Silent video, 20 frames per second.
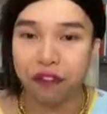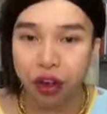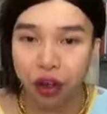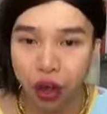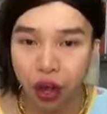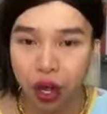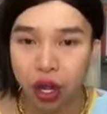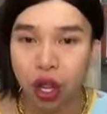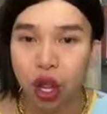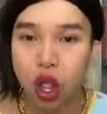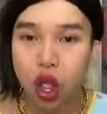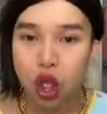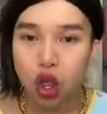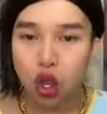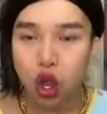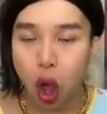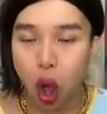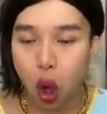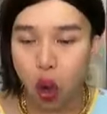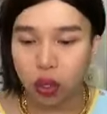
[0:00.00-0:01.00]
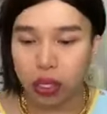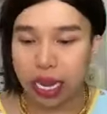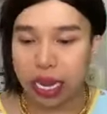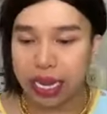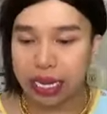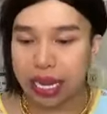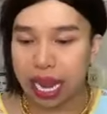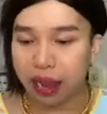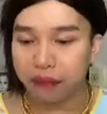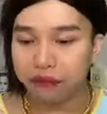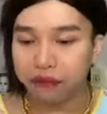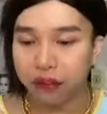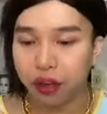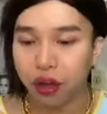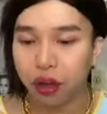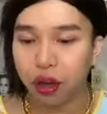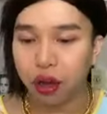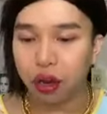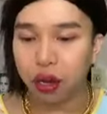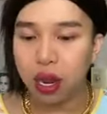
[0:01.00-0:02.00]
Phượng Ngô Thị Thanh
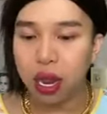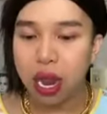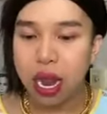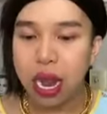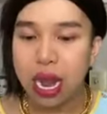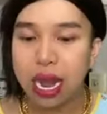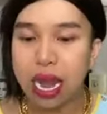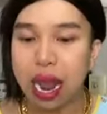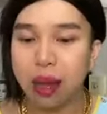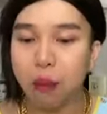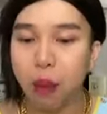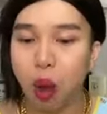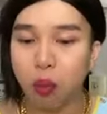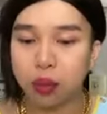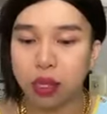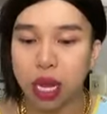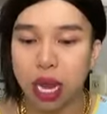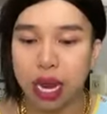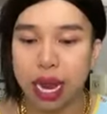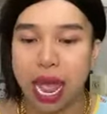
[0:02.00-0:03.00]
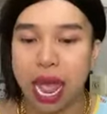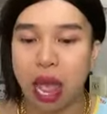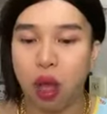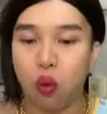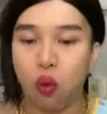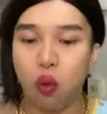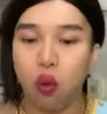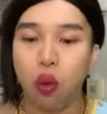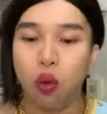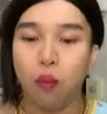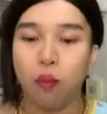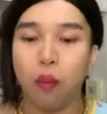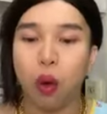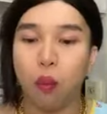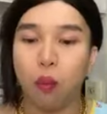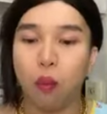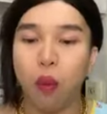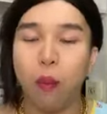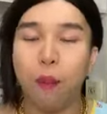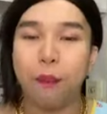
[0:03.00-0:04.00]
Phượng là một chòi neo
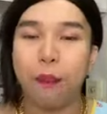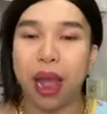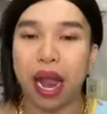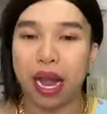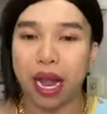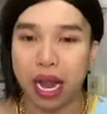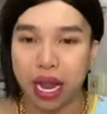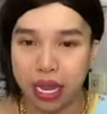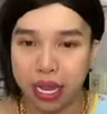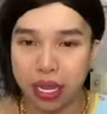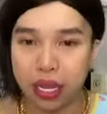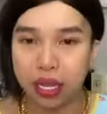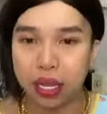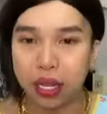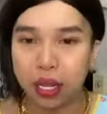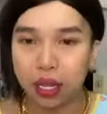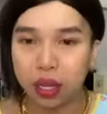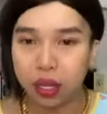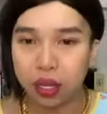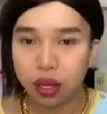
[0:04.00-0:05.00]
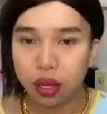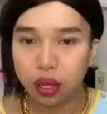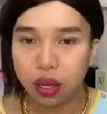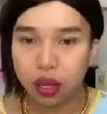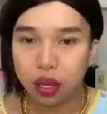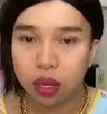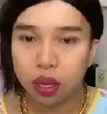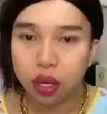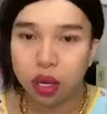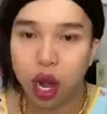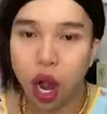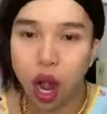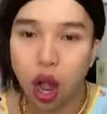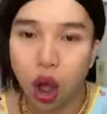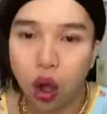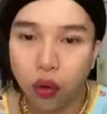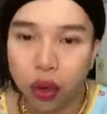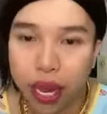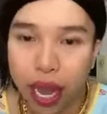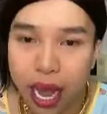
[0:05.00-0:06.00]
một búp berry rồi
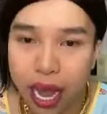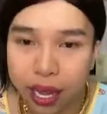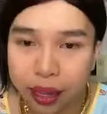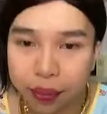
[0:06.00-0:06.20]
ok